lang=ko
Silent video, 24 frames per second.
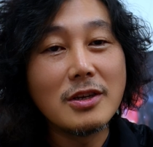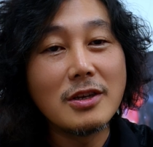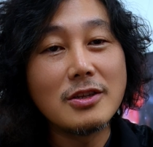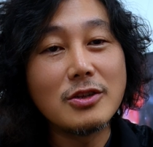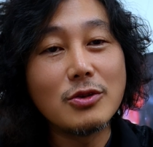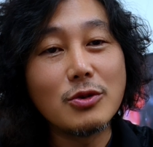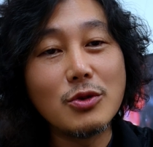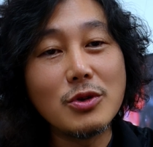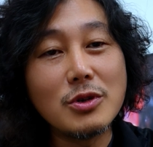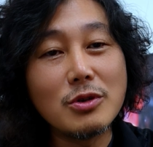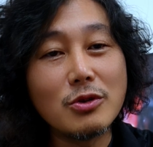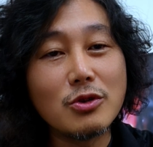
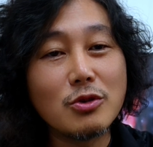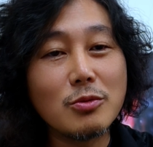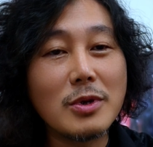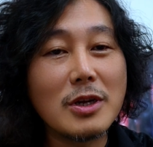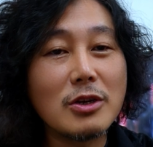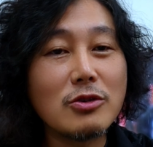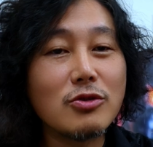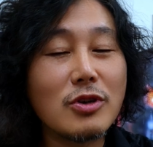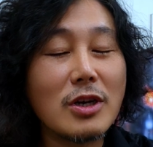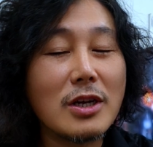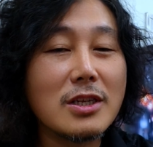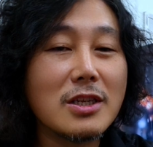드로잉을 좀
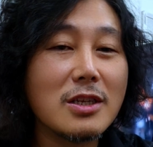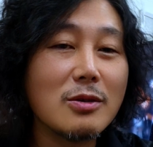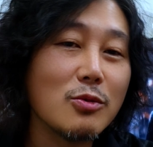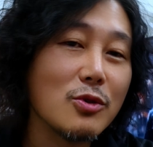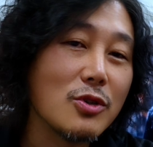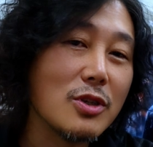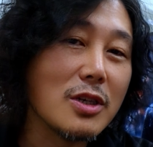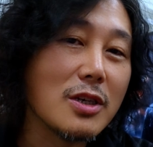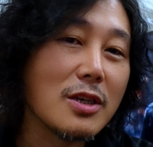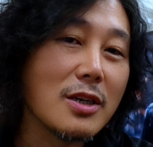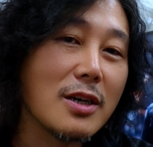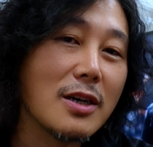할 줄 알다
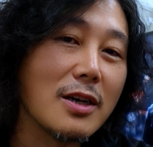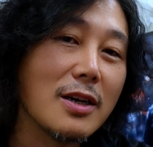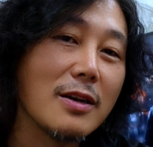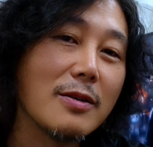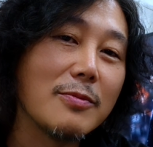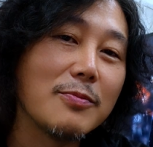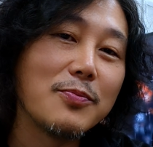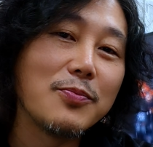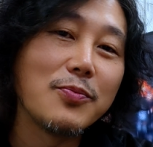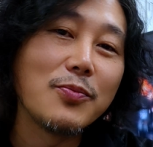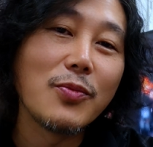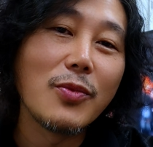
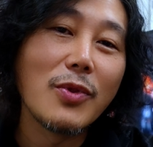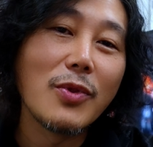보니까